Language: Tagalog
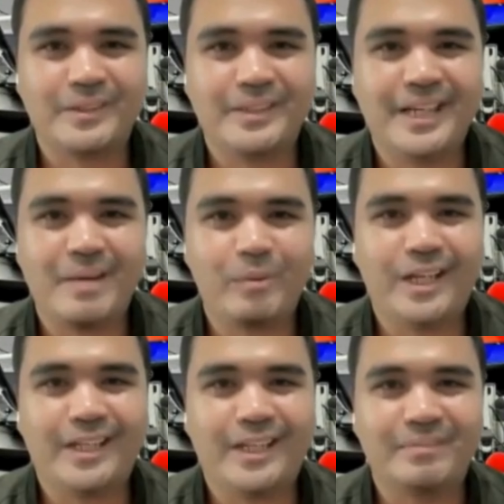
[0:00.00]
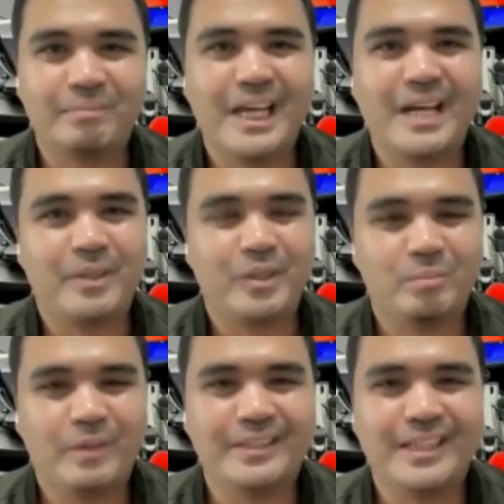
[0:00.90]
hindi nga po natin
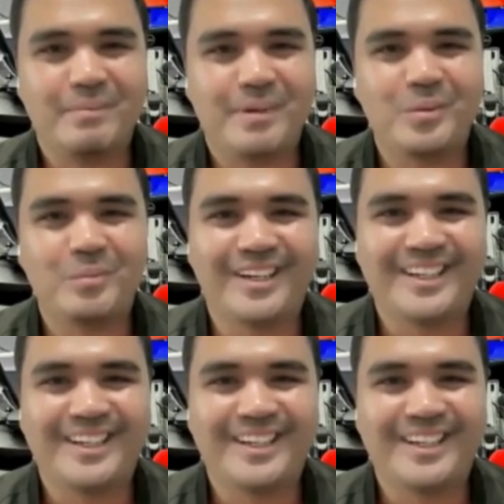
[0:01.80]
pinapatupad. Tama ho ba?